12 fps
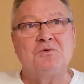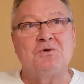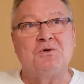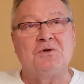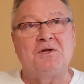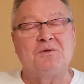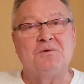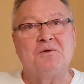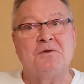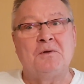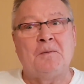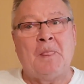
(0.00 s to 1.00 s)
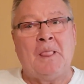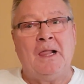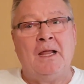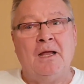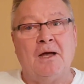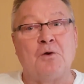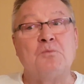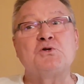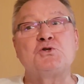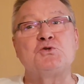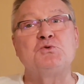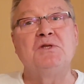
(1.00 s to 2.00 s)
Euh, et tu es quoi alors Alors moi
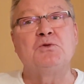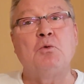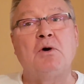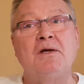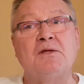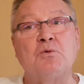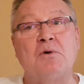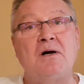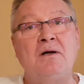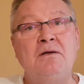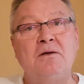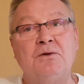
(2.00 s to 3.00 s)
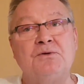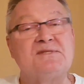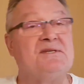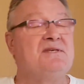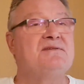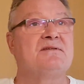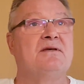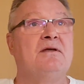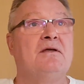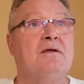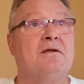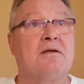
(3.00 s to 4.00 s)
je suis 3 et 3, 6. Euh,
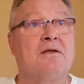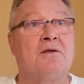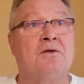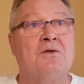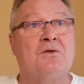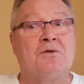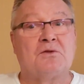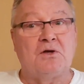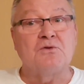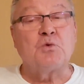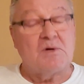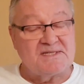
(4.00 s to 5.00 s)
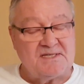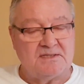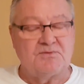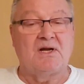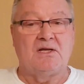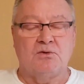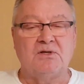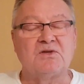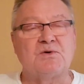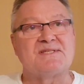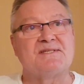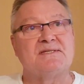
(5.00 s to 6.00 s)
ça fait 33-6. 33-6, voilà,
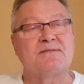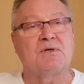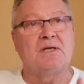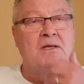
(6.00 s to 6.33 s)
33-6.